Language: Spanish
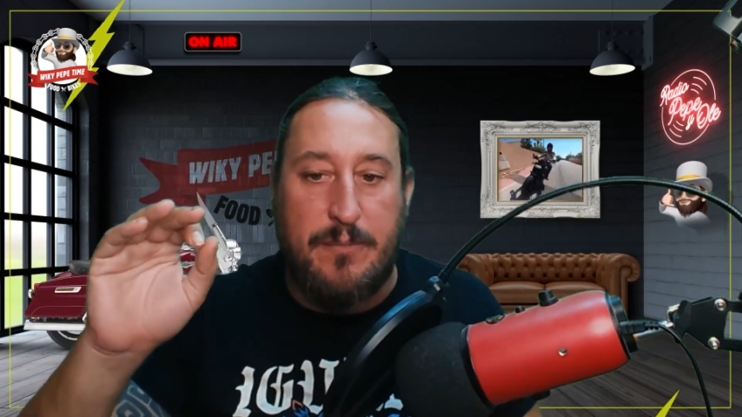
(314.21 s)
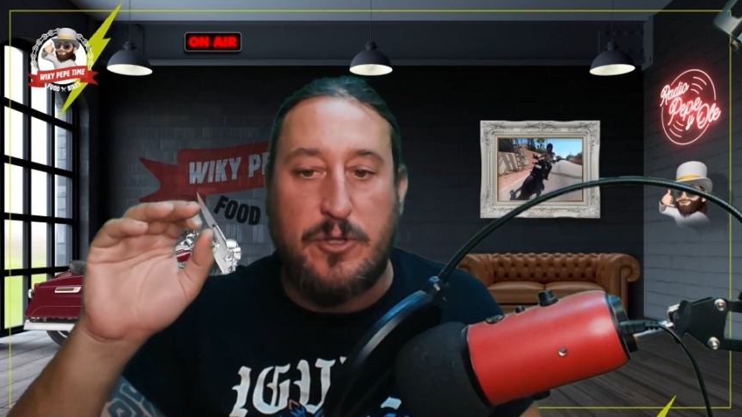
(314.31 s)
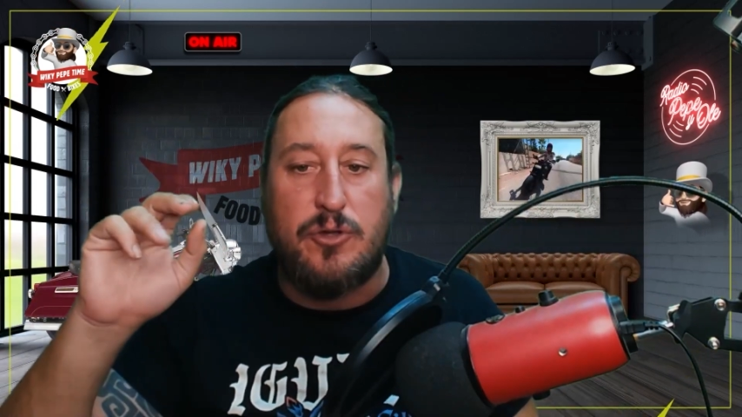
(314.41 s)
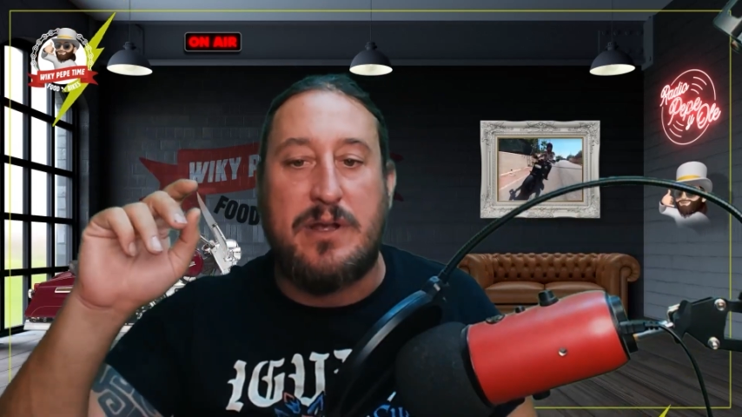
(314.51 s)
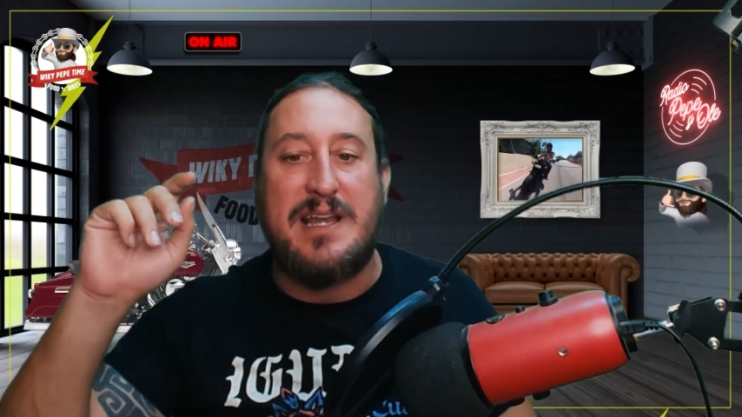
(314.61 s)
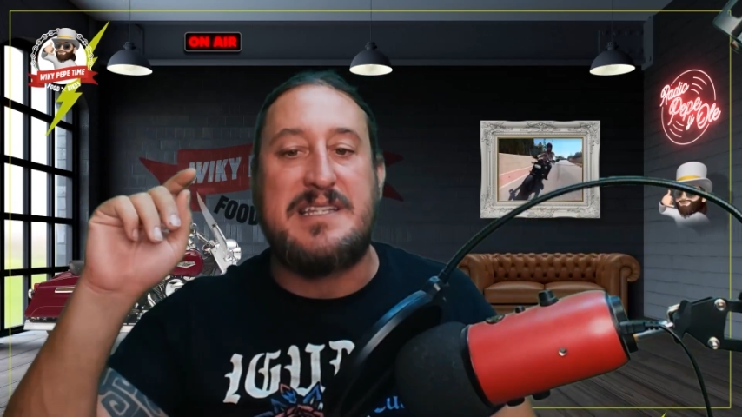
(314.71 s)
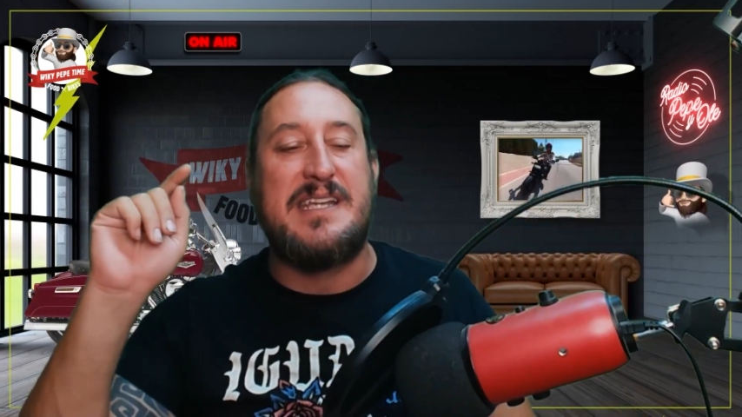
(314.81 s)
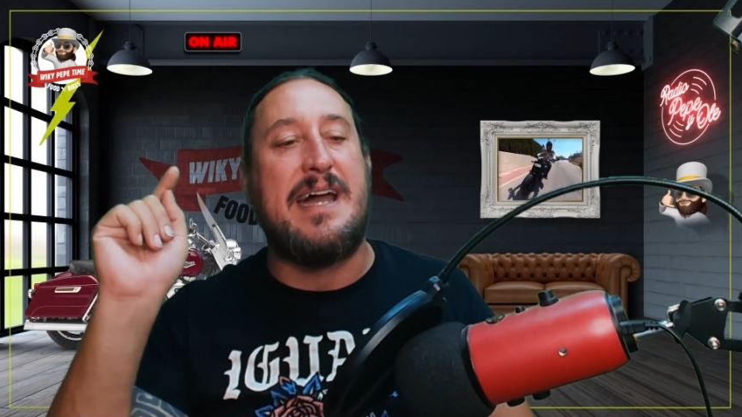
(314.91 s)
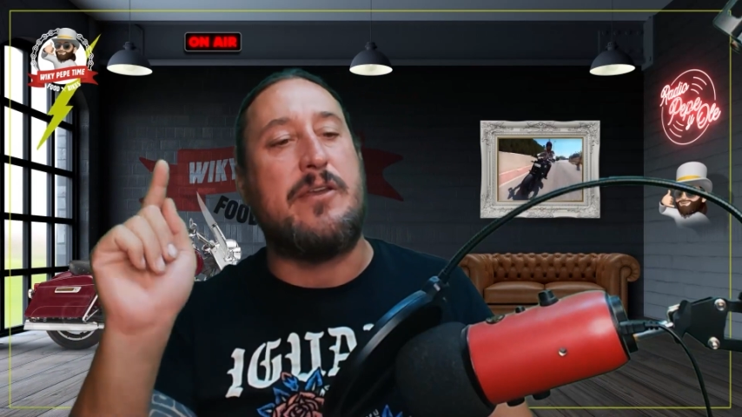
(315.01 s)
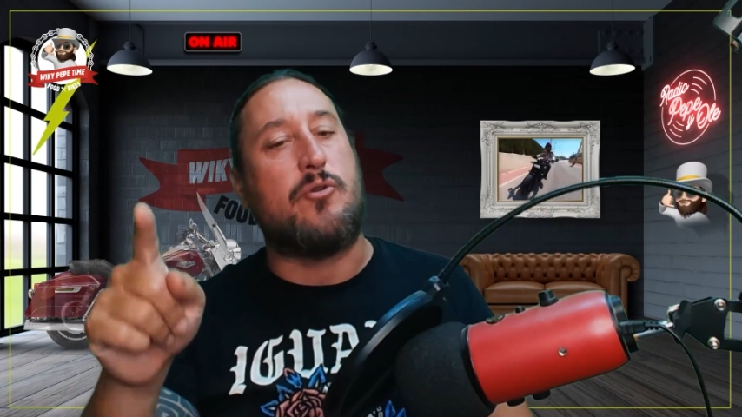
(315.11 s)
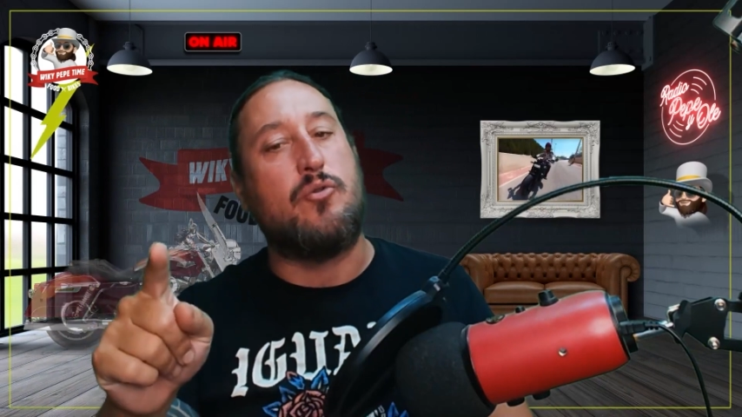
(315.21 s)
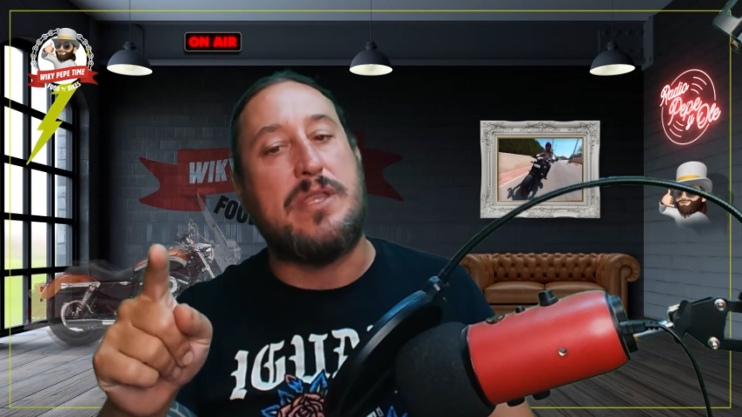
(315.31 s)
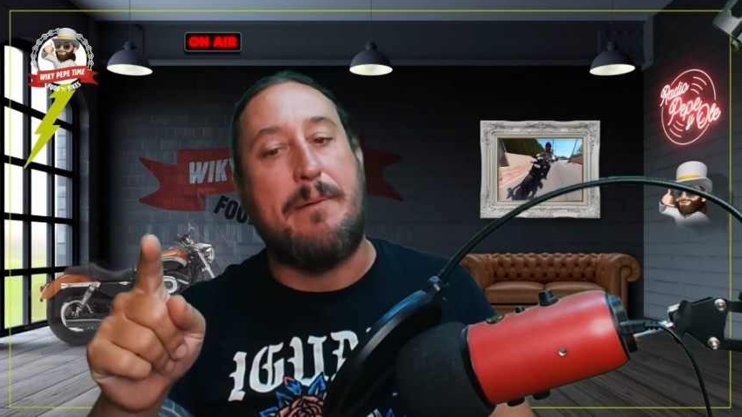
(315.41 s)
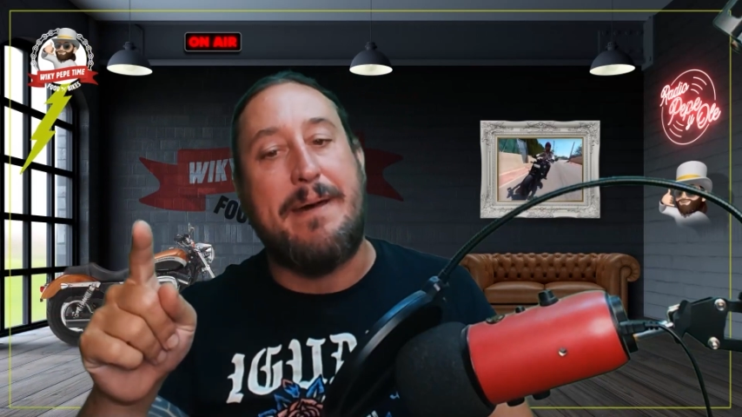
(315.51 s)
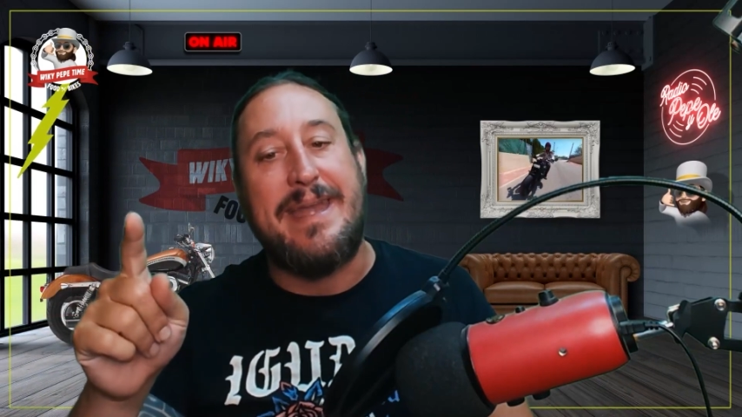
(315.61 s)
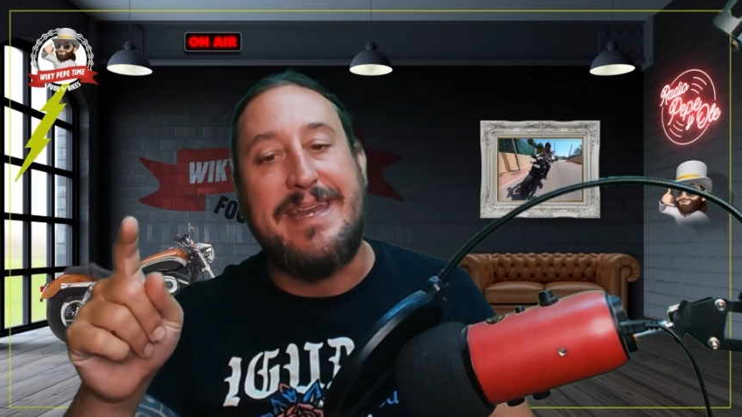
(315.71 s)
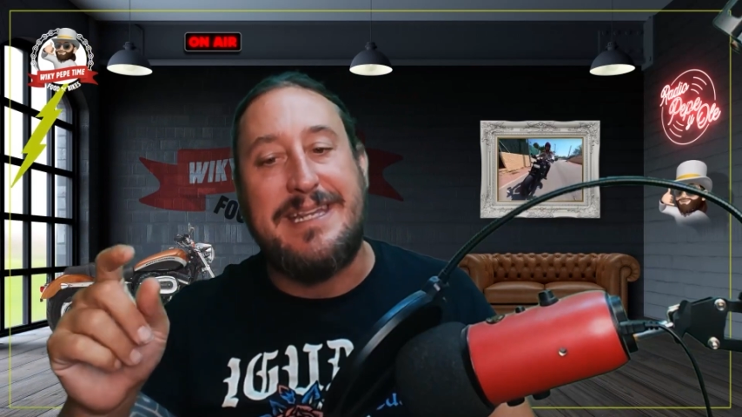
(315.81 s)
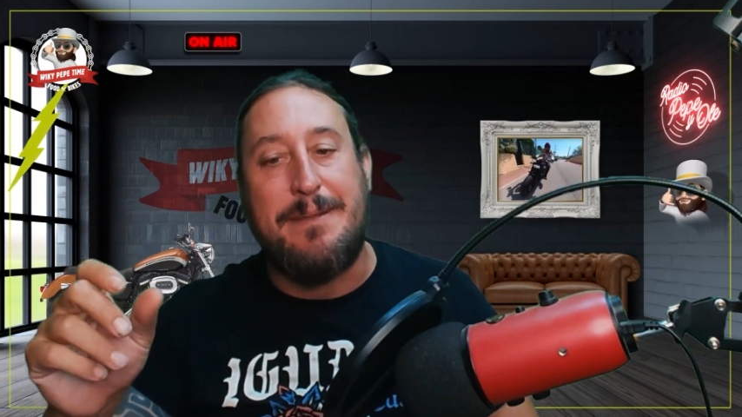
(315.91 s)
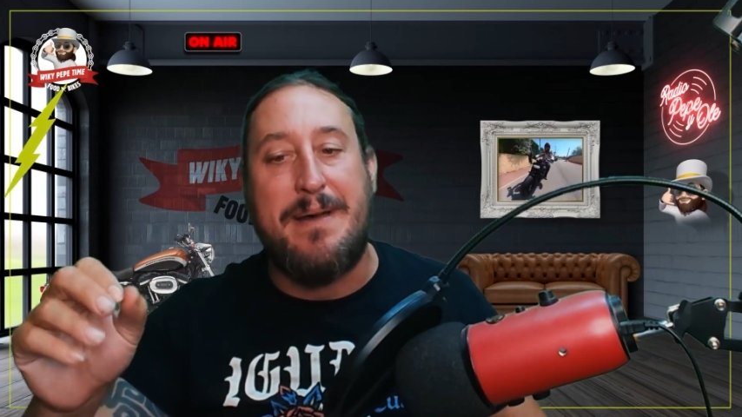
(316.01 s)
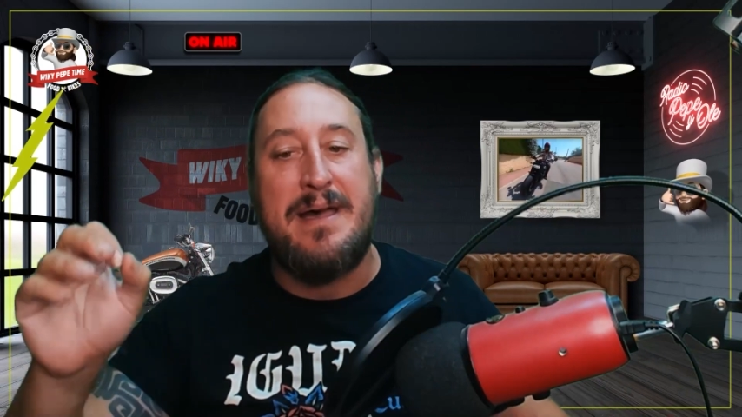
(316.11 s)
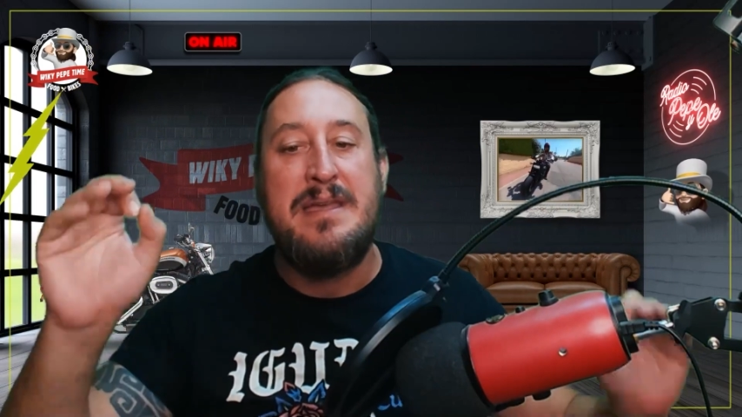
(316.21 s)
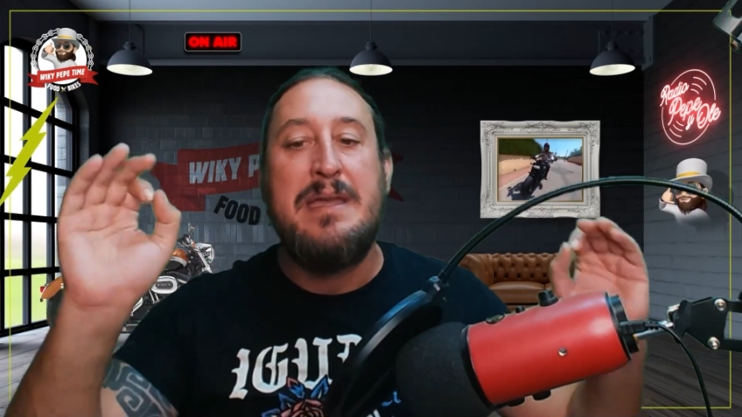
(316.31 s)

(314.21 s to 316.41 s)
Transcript: de motos clásicas, ruta marítima,